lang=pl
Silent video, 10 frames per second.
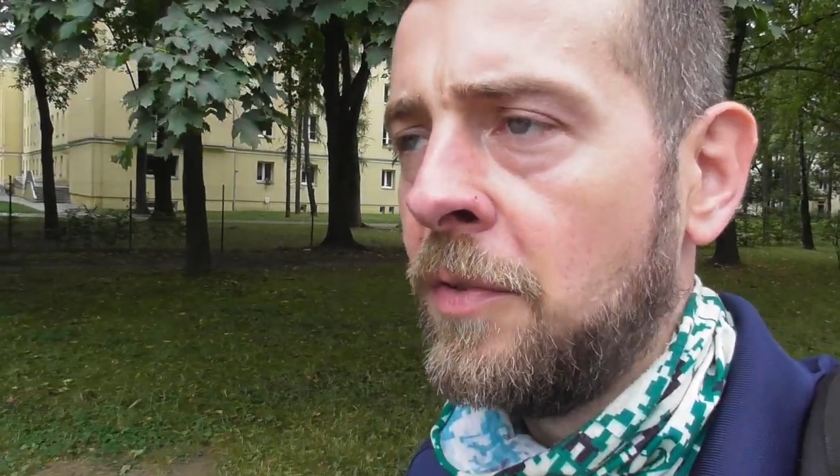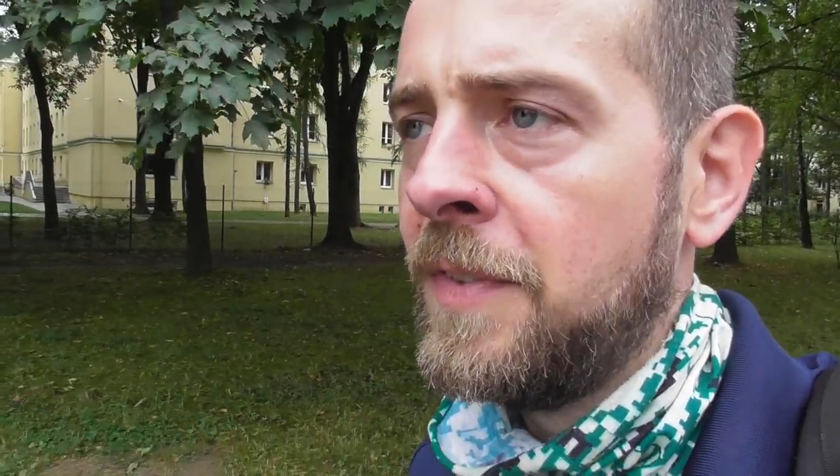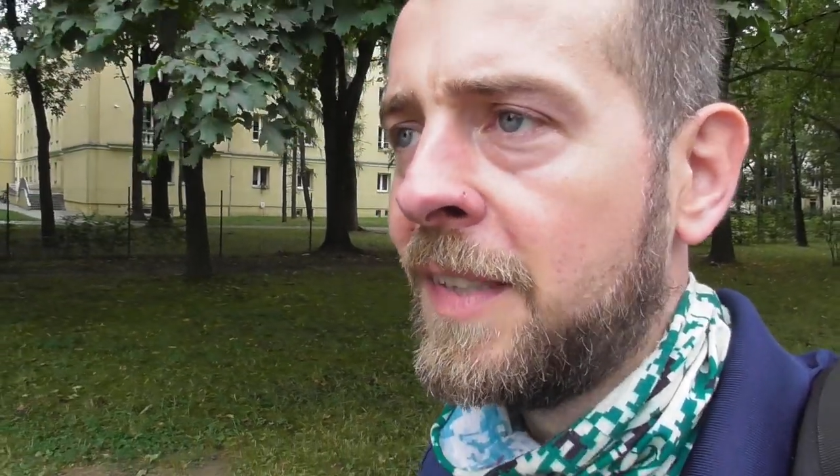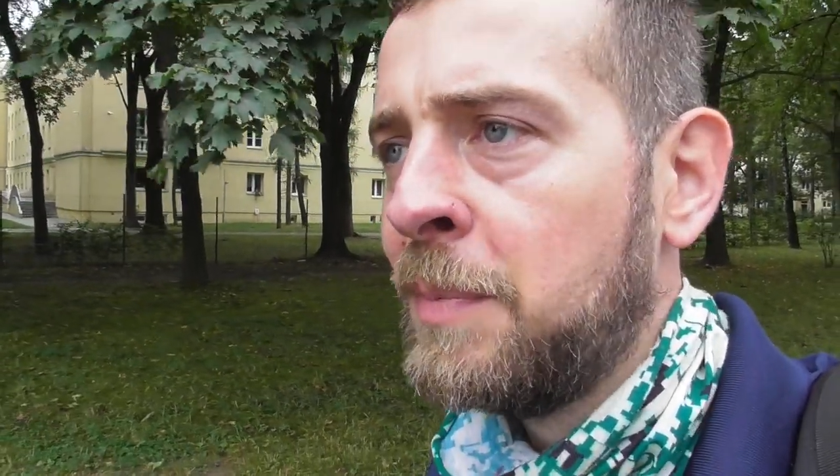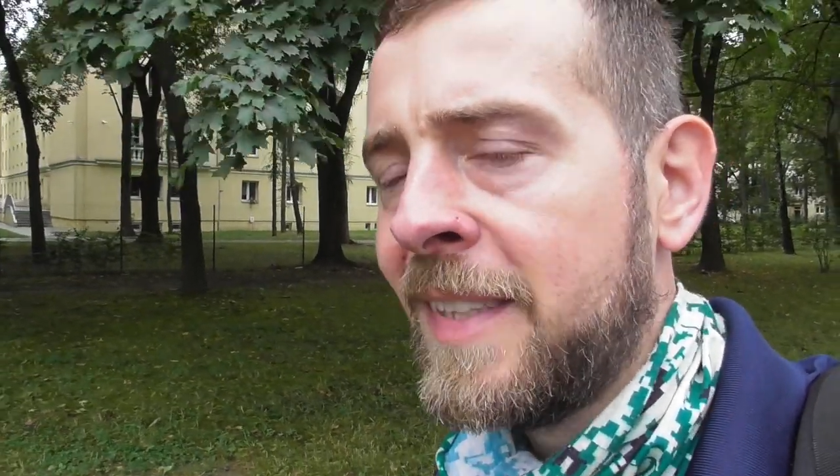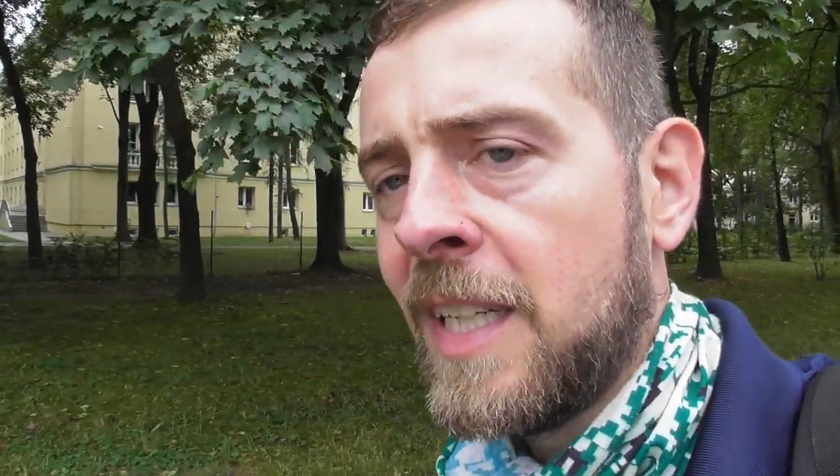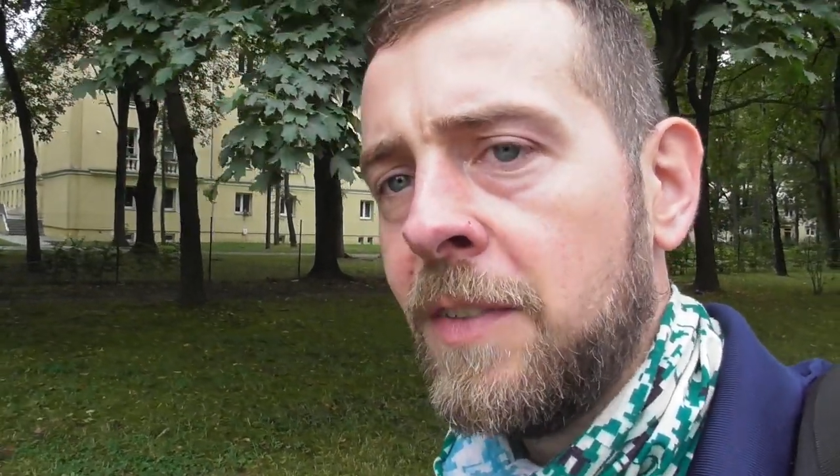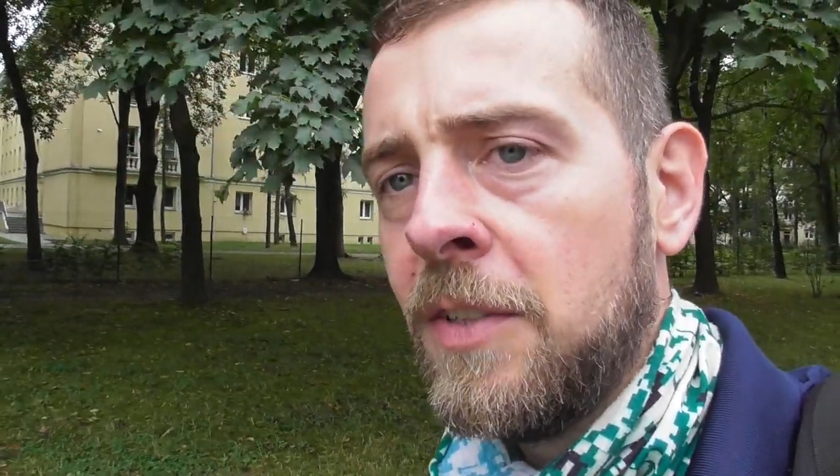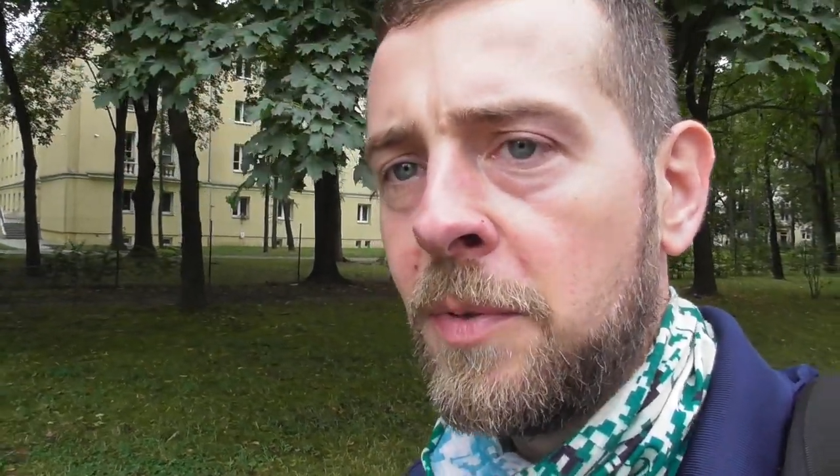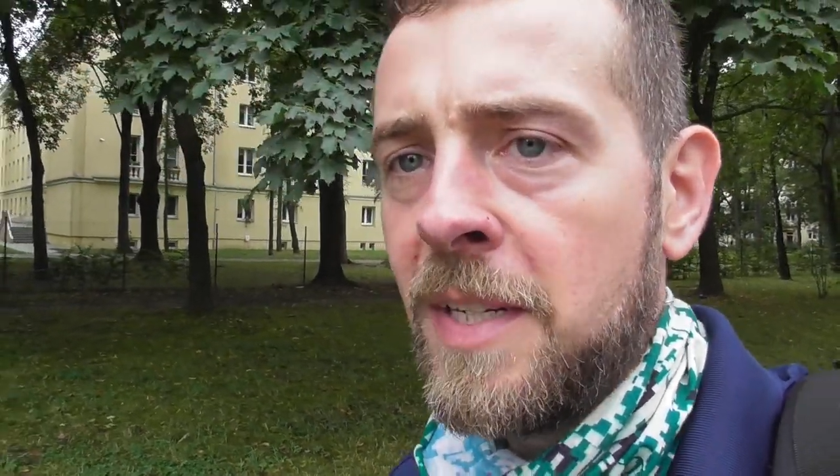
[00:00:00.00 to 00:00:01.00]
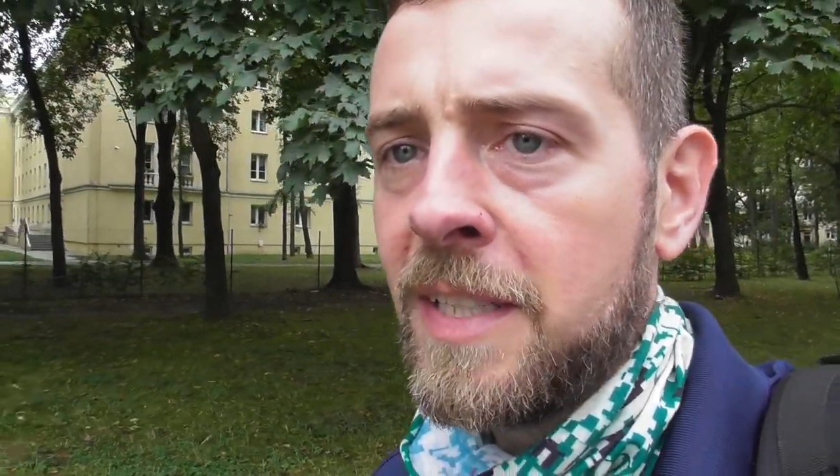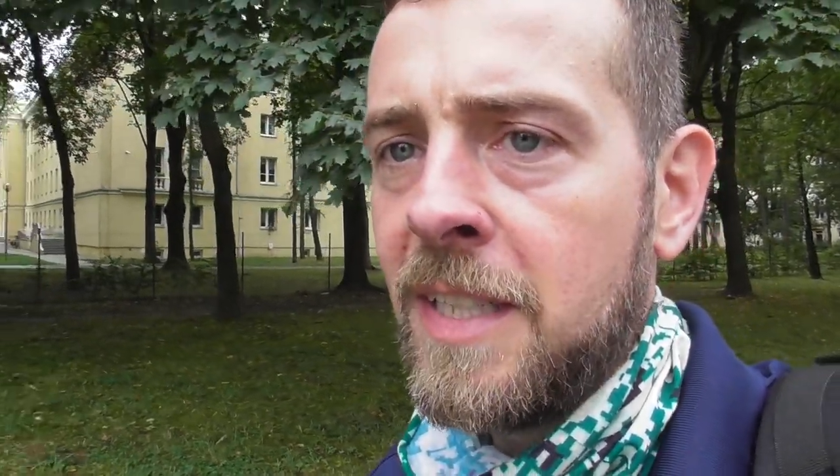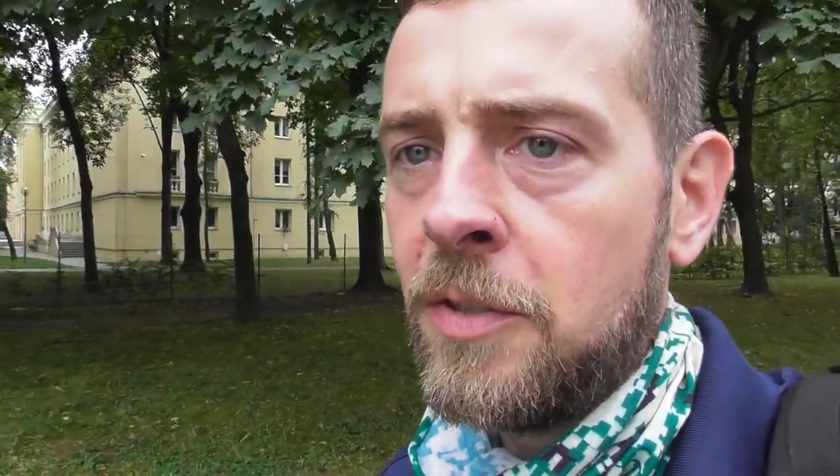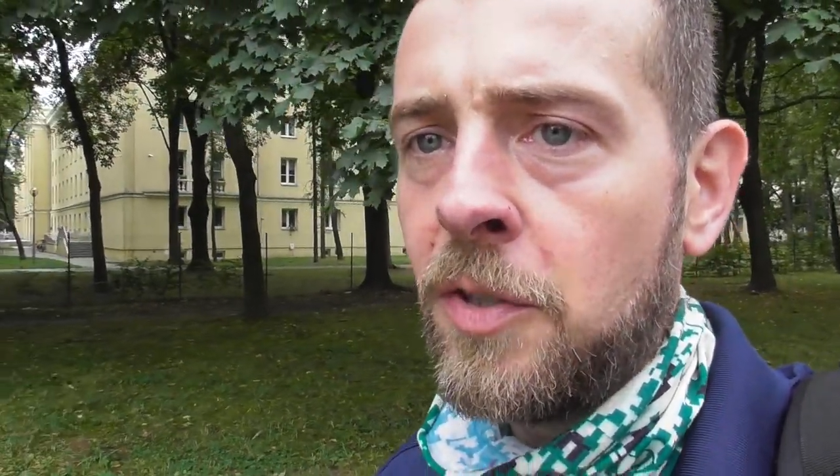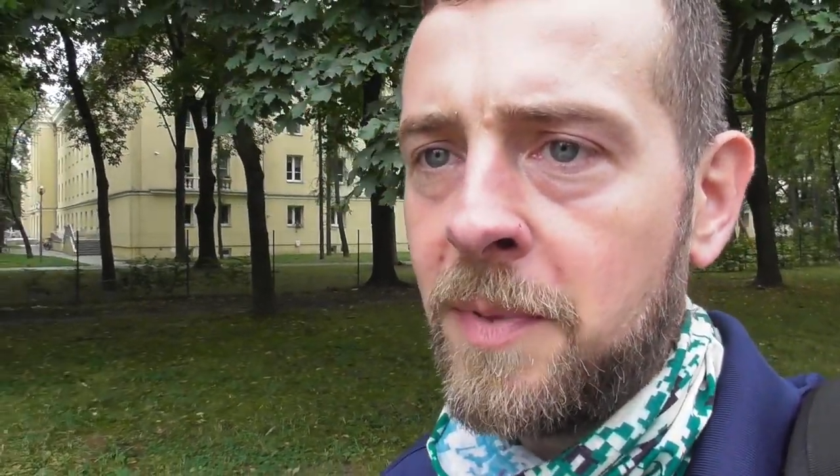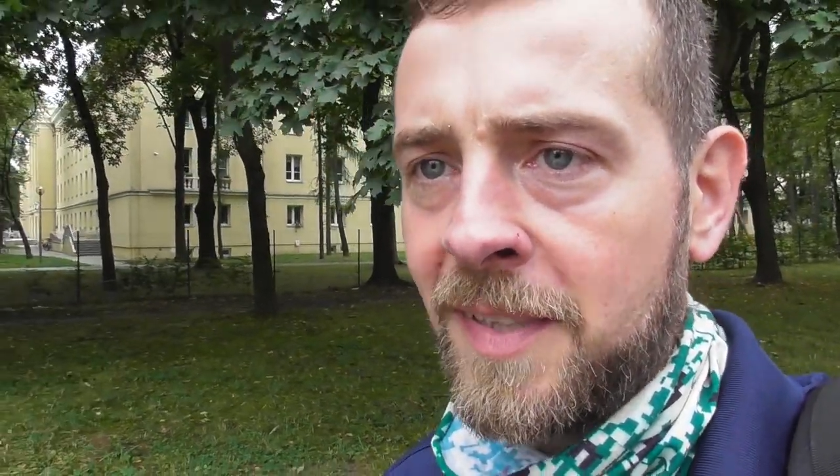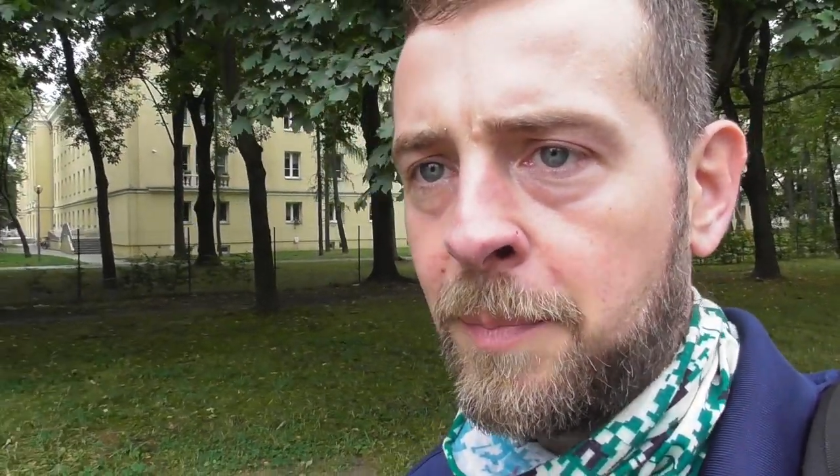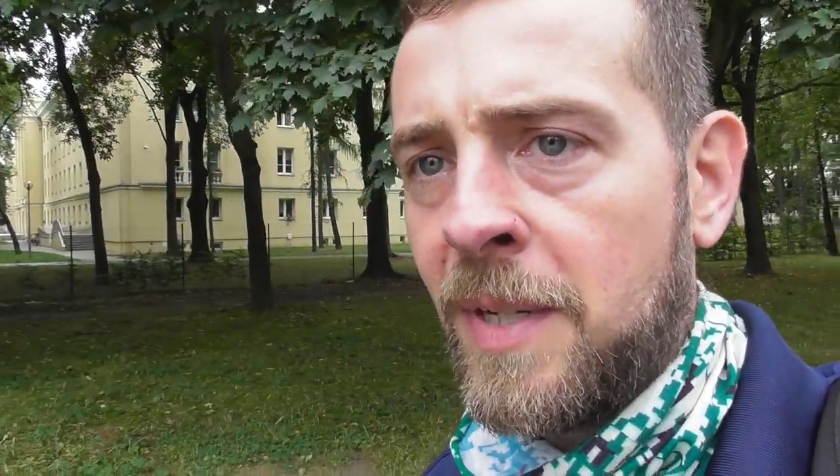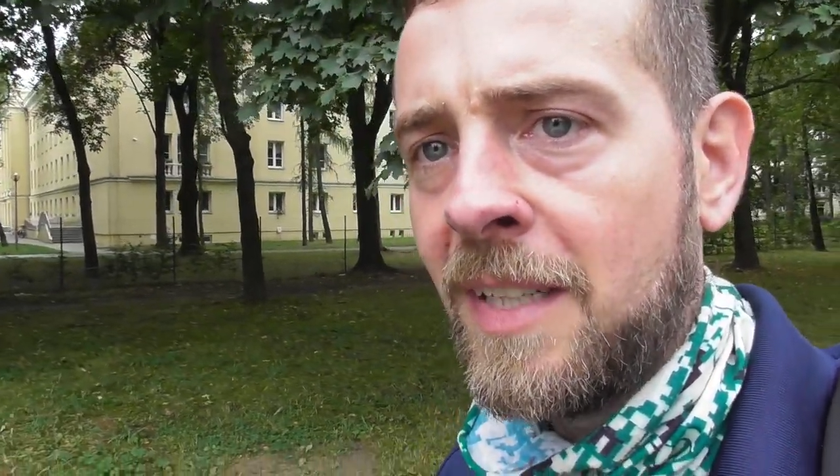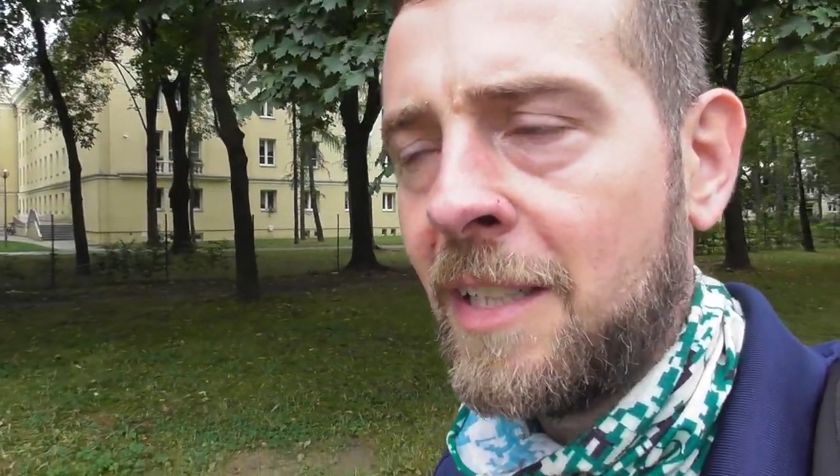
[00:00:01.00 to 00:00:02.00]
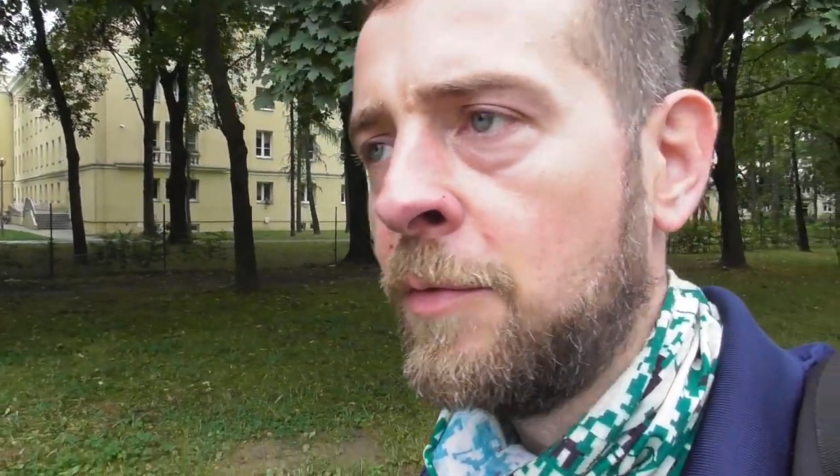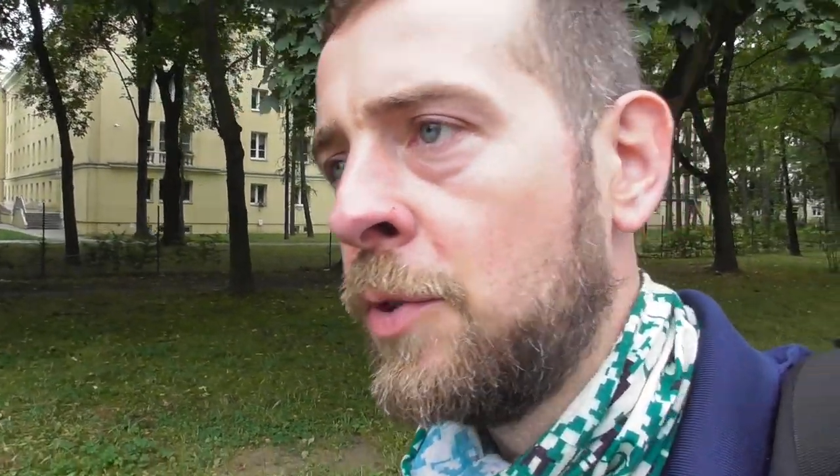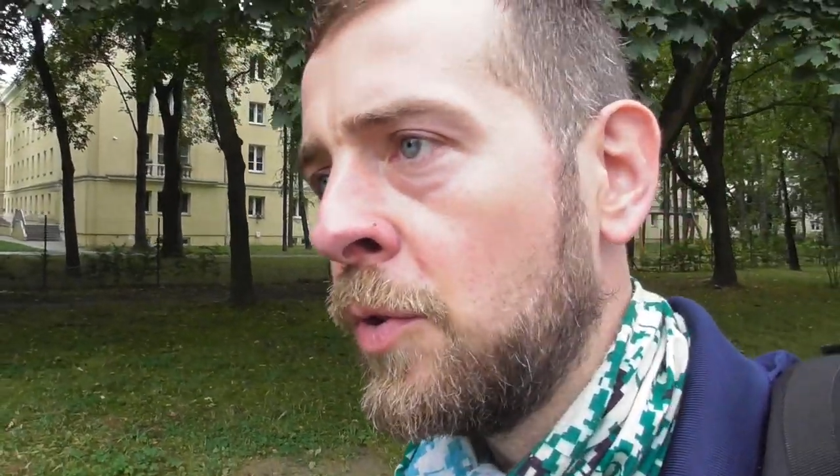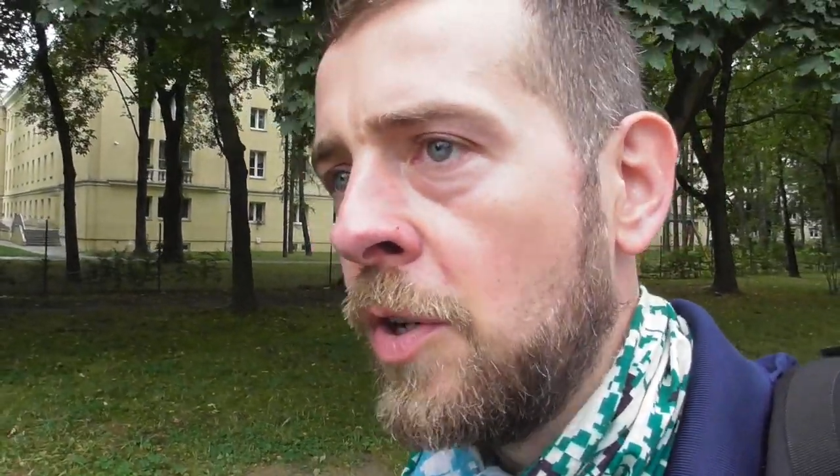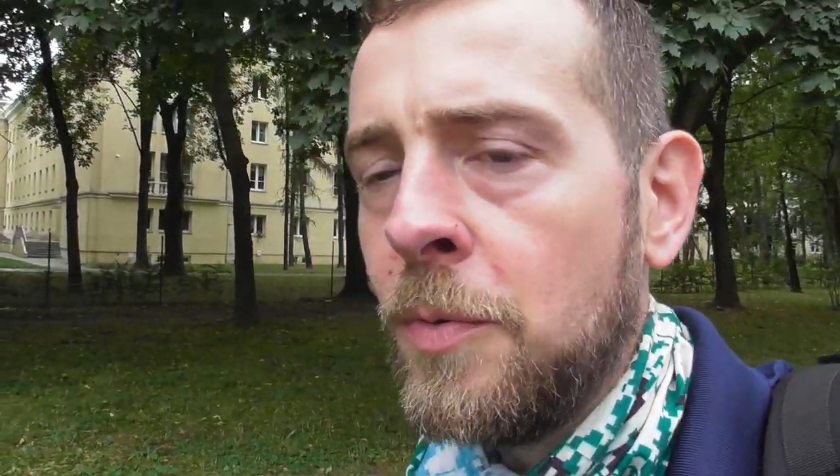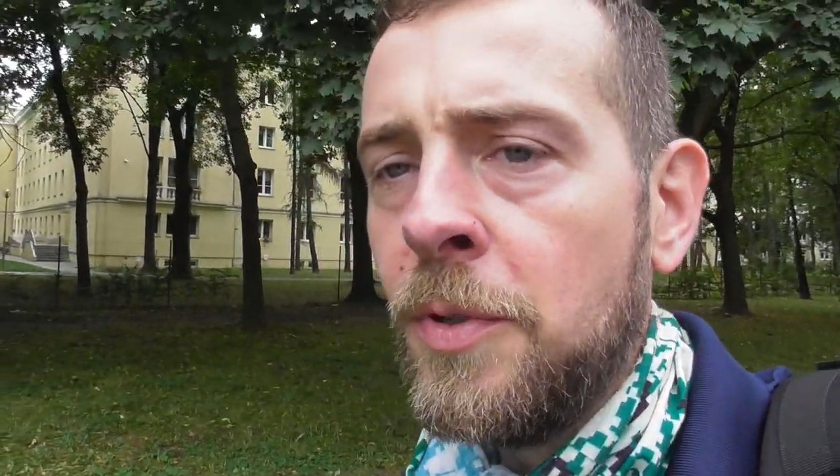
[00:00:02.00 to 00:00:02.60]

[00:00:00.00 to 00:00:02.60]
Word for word: No więc plecak w jedną rękę, torbę z aparatem w drugą,